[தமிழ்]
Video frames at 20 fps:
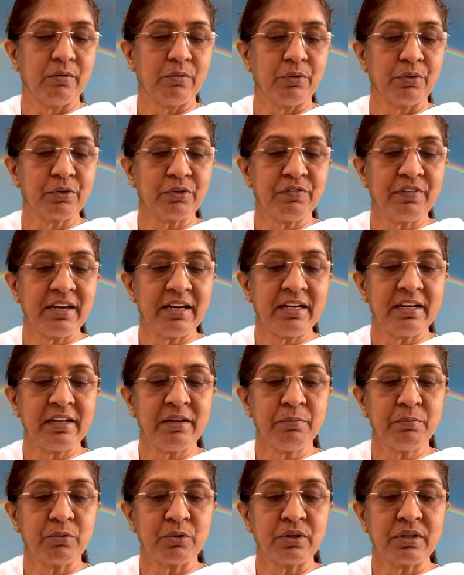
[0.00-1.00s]
ஒருவேளை
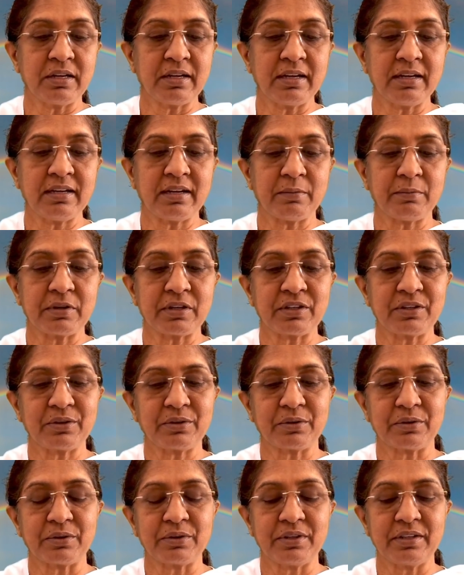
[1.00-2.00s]
முன்னால் அமர்ந்து
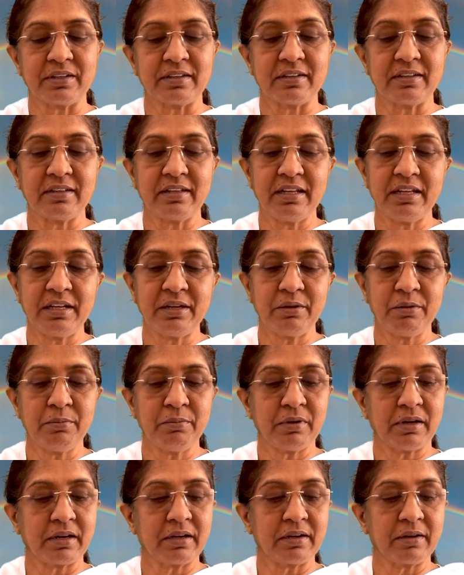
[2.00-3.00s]
கொண்டு
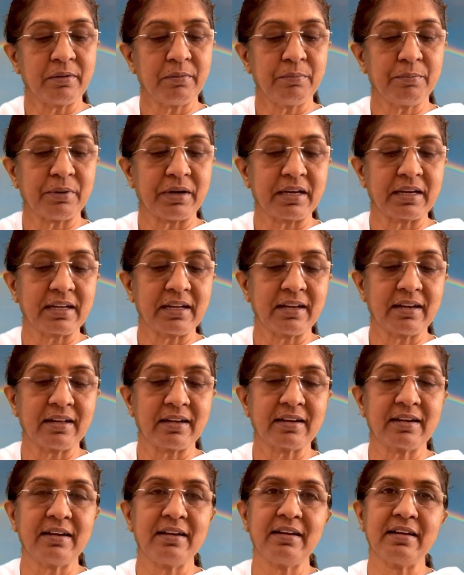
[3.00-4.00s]
இங்கும் அங்கும்
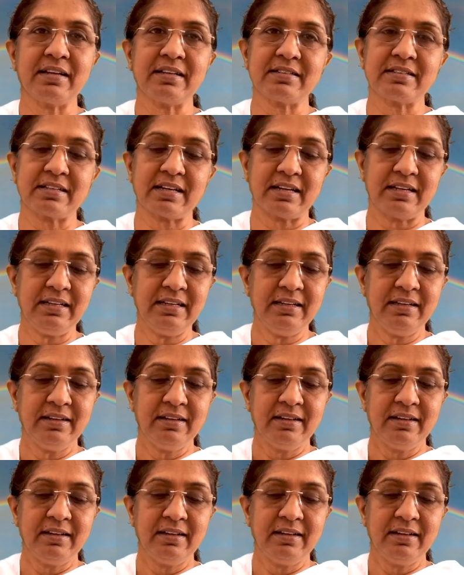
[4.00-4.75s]
பார்க்கிறார்கள் என்றால்